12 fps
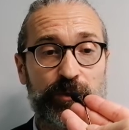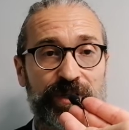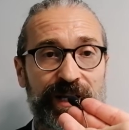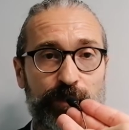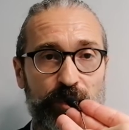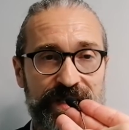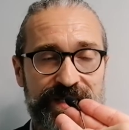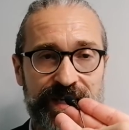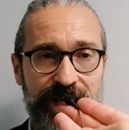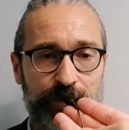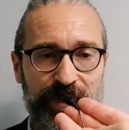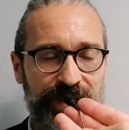delle
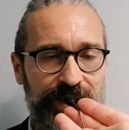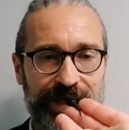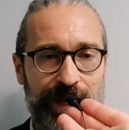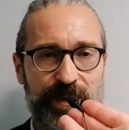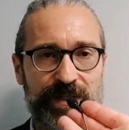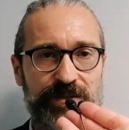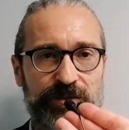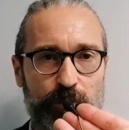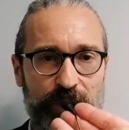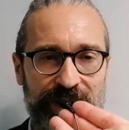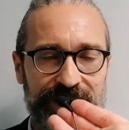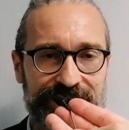polizie, quindi le camere di
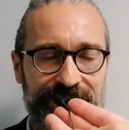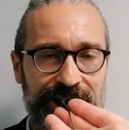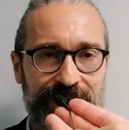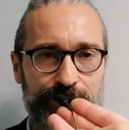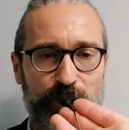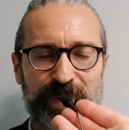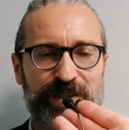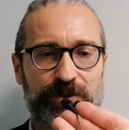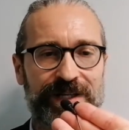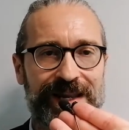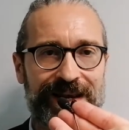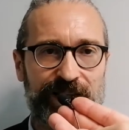sicurezza, il momento
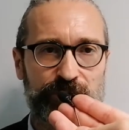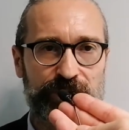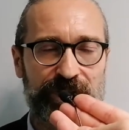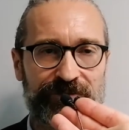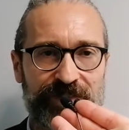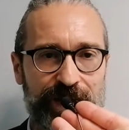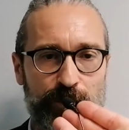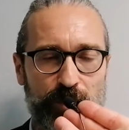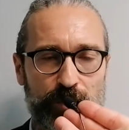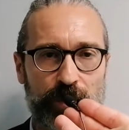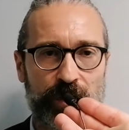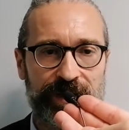dell'arresto e del fermo,
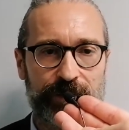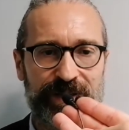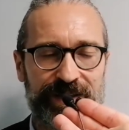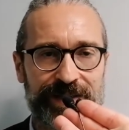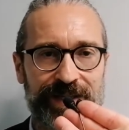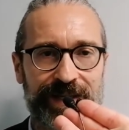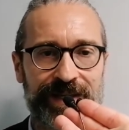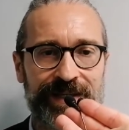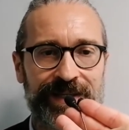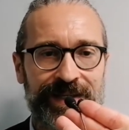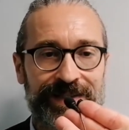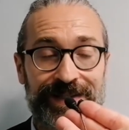i luoghi, quindi delle,
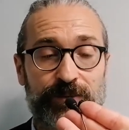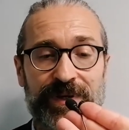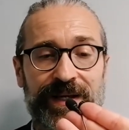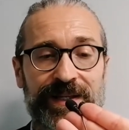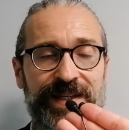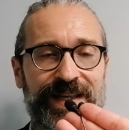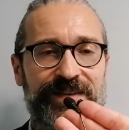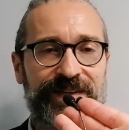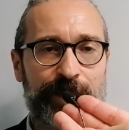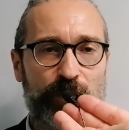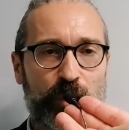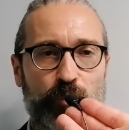quella che gli inglesi
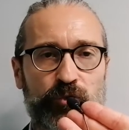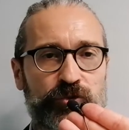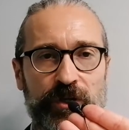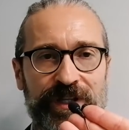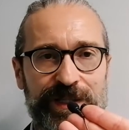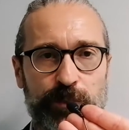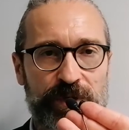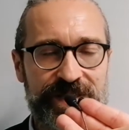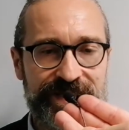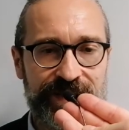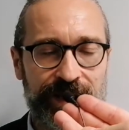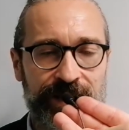chiamano la custodia di
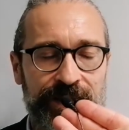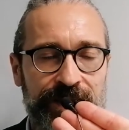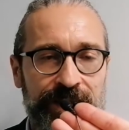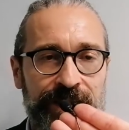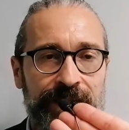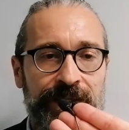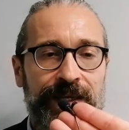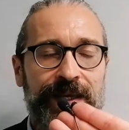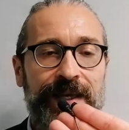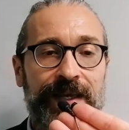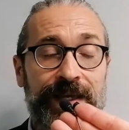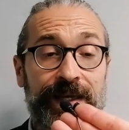polizia,
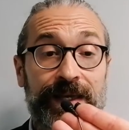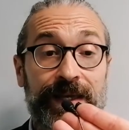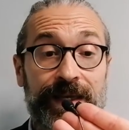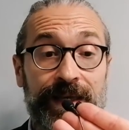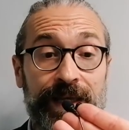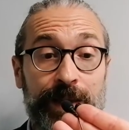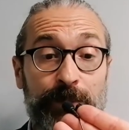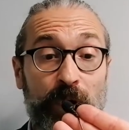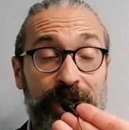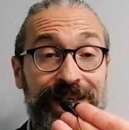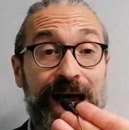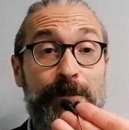e
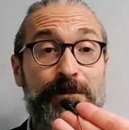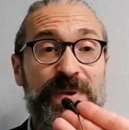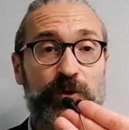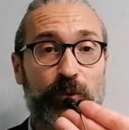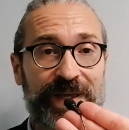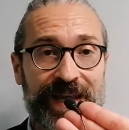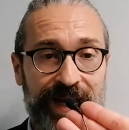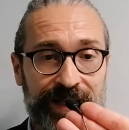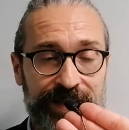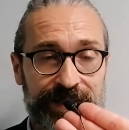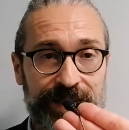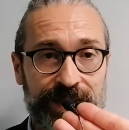poi l'ambito
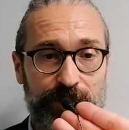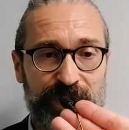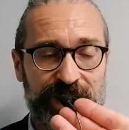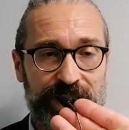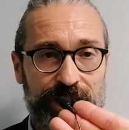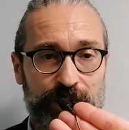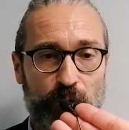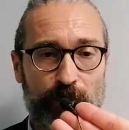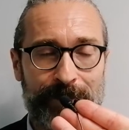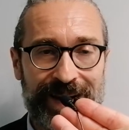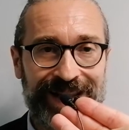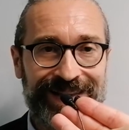migranti, che quindi
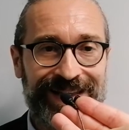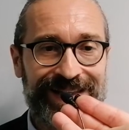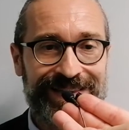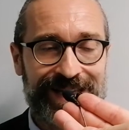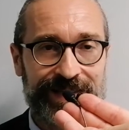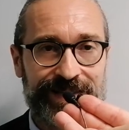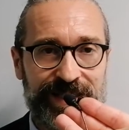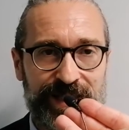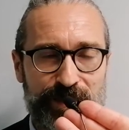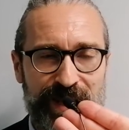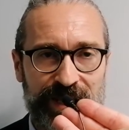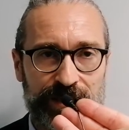comprende il
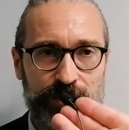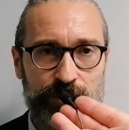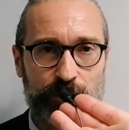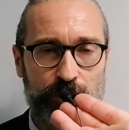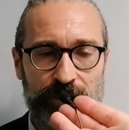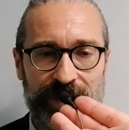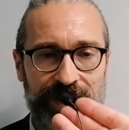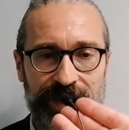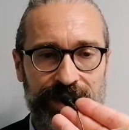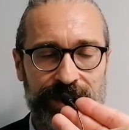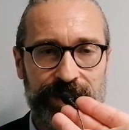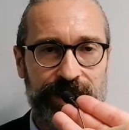trattenimento
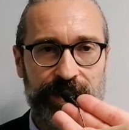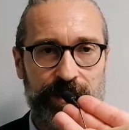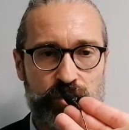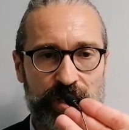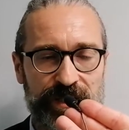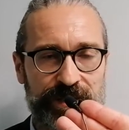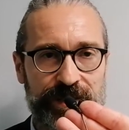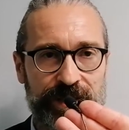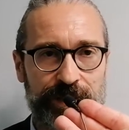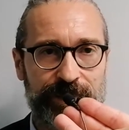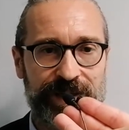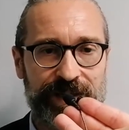nei
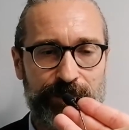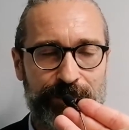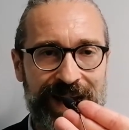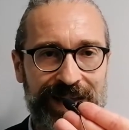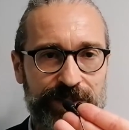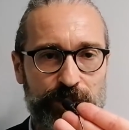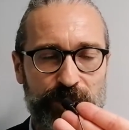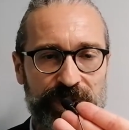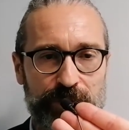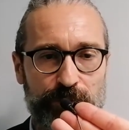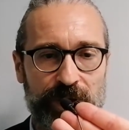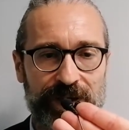centri per il rimpatrio, quindi
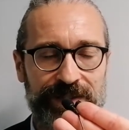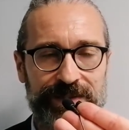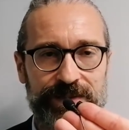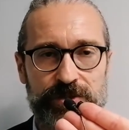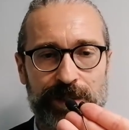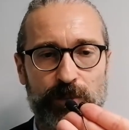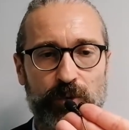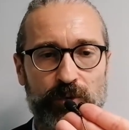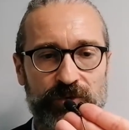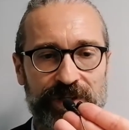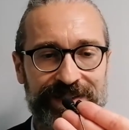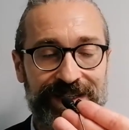un po' la, diciamo
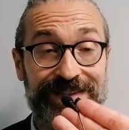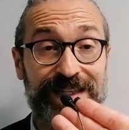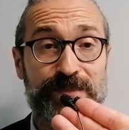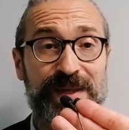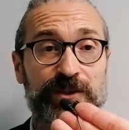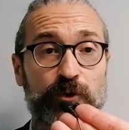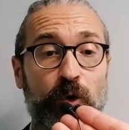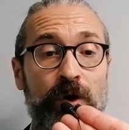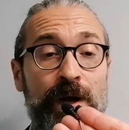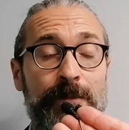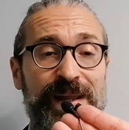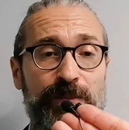così, il trattenimento
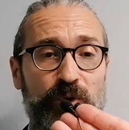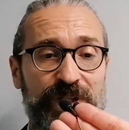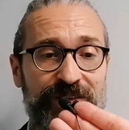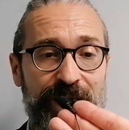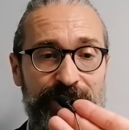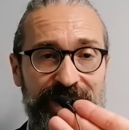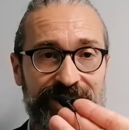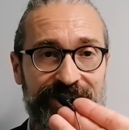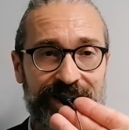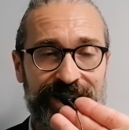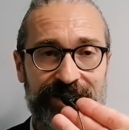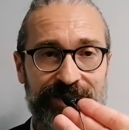per motivi
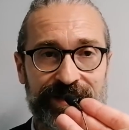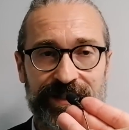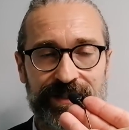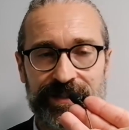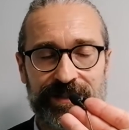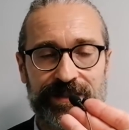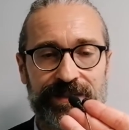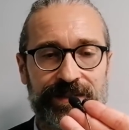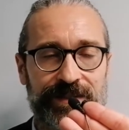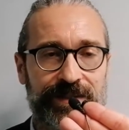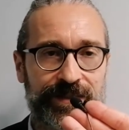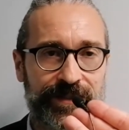amministrativi
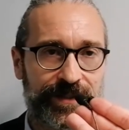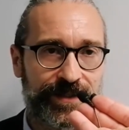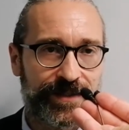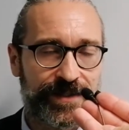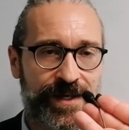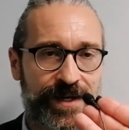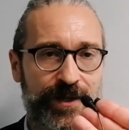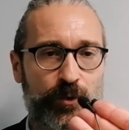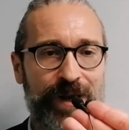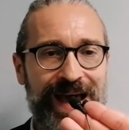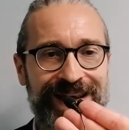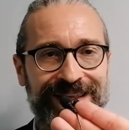di eh,
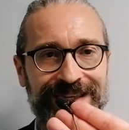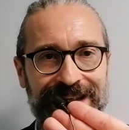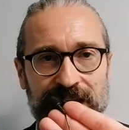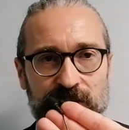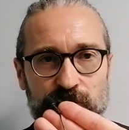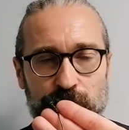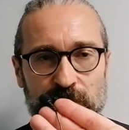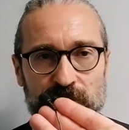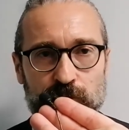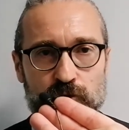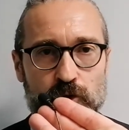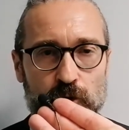irregolare ingresso e
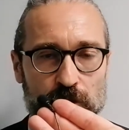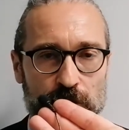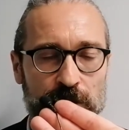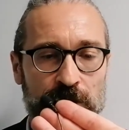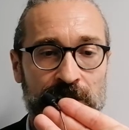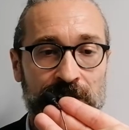soggiorno,